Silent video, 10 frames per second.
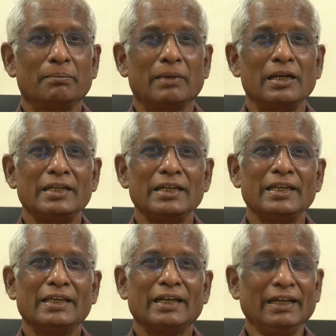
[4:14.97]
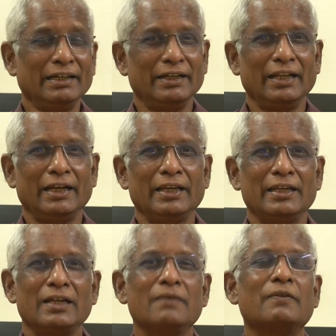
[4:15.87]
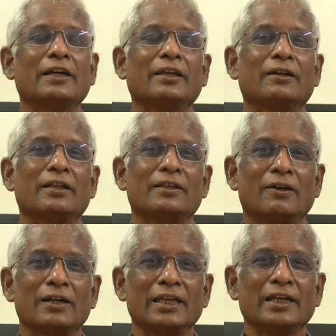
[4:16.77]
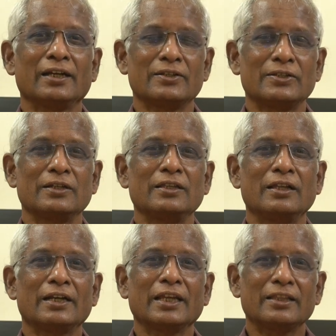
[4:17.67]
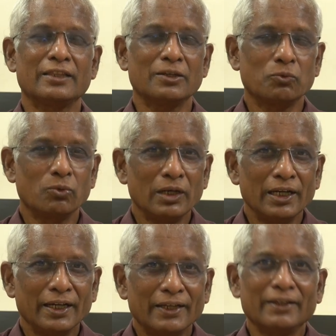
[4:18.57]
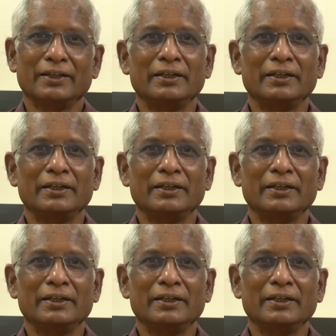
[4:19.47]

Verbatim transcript: மல்டி கிரெயின் நிறைய வகையான தானியங்கள் சிறுதானியத்தை உள்ளிட்டு